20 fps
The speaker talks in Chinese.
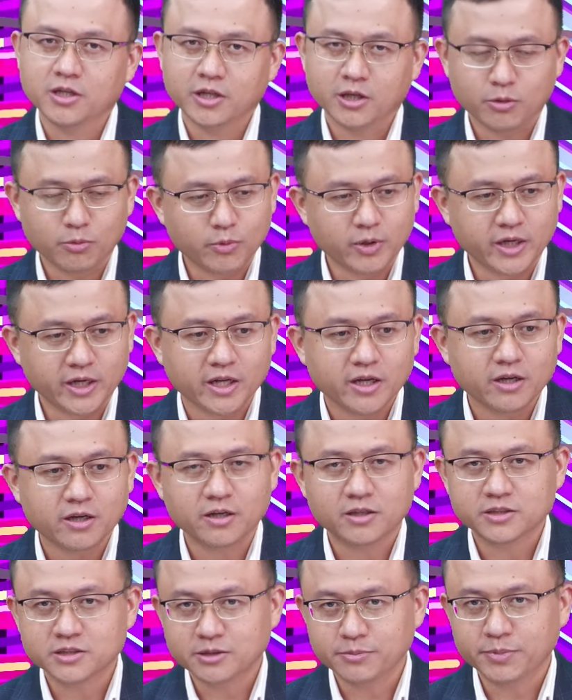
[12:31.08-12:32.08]
因为呢，
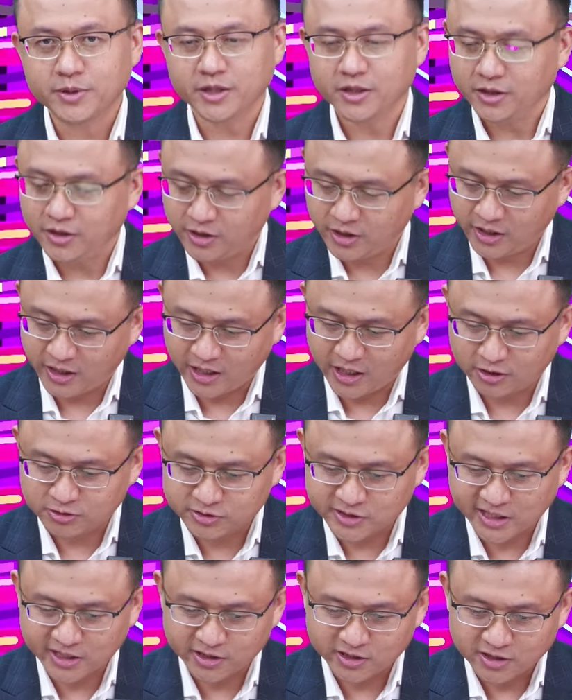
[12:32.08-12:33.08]
这边你要
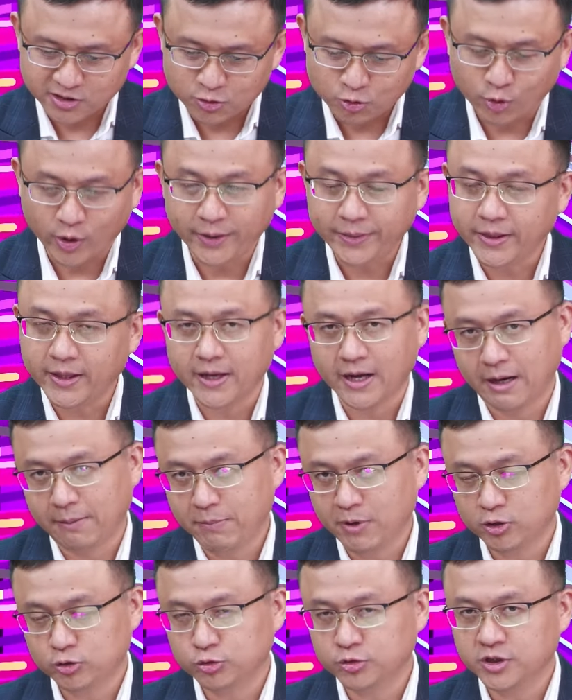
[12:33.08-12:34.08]
在拐点还
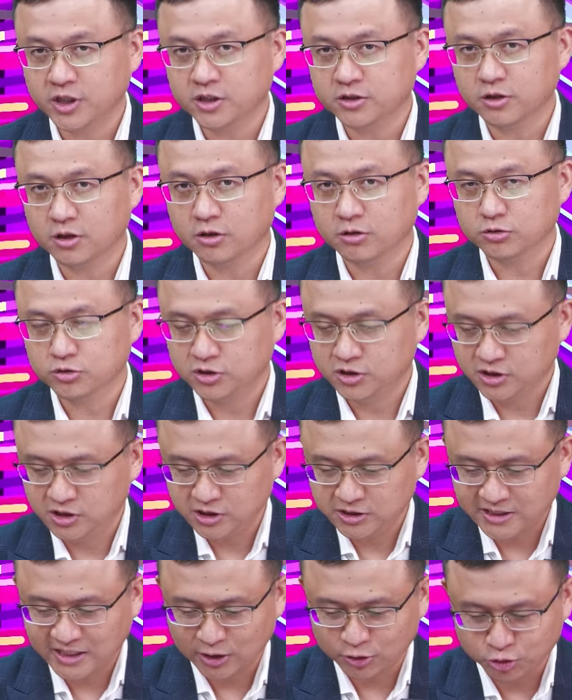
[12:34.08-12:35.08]
没有出现的时候
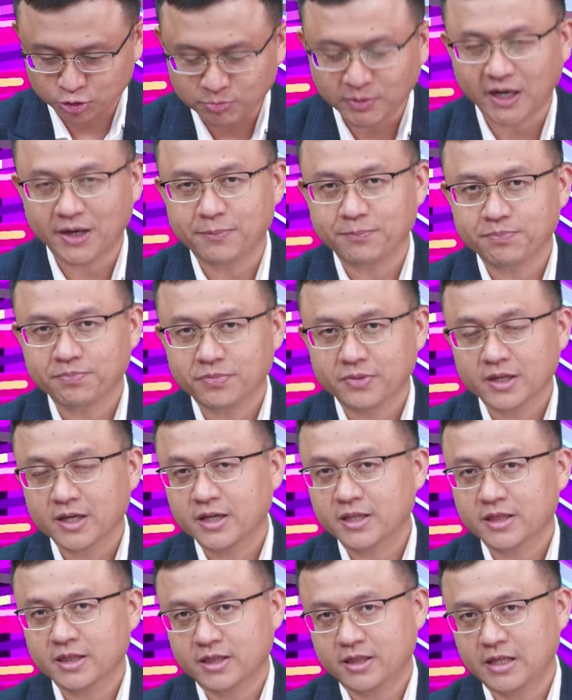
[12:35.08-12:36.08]
进场去买，
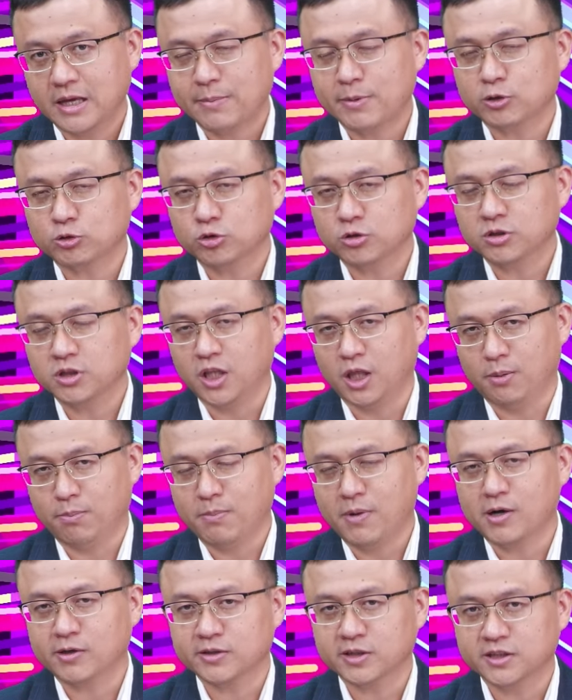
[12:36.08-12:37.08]
代表说你
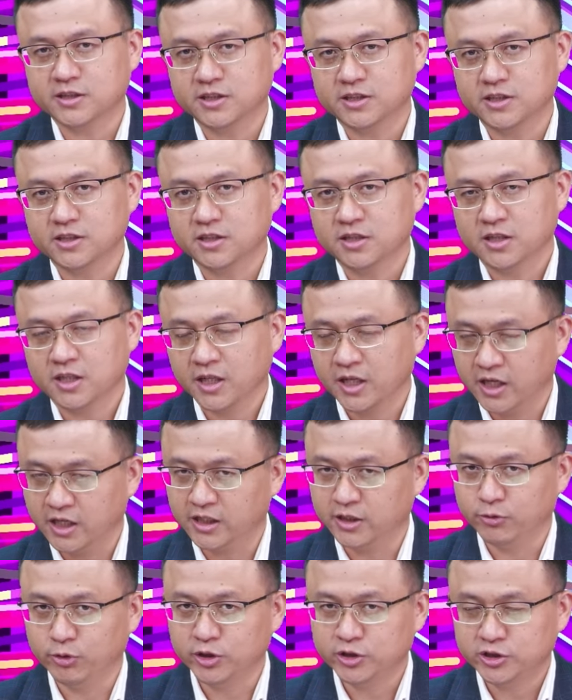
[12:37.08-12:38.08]
冒的是可
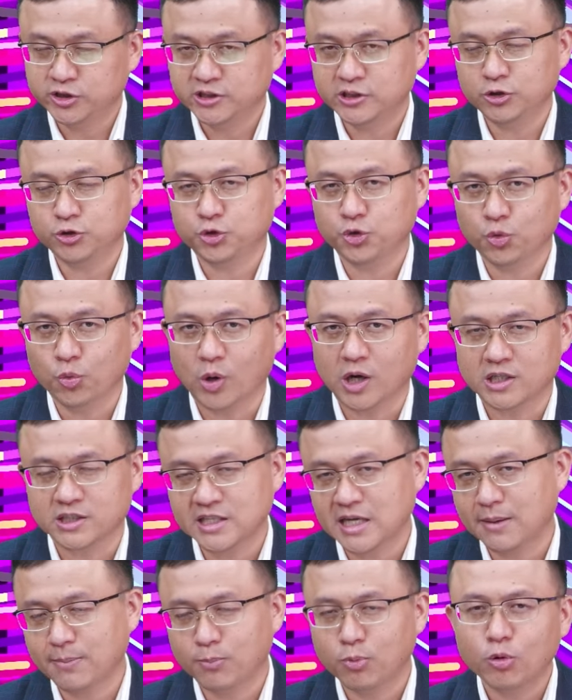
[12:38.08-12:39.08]
能会继续往
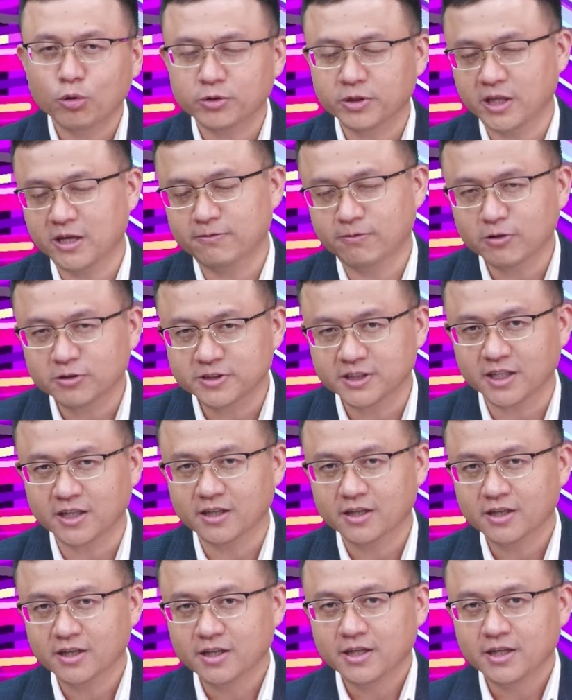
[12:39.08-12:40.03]
下破跌风险。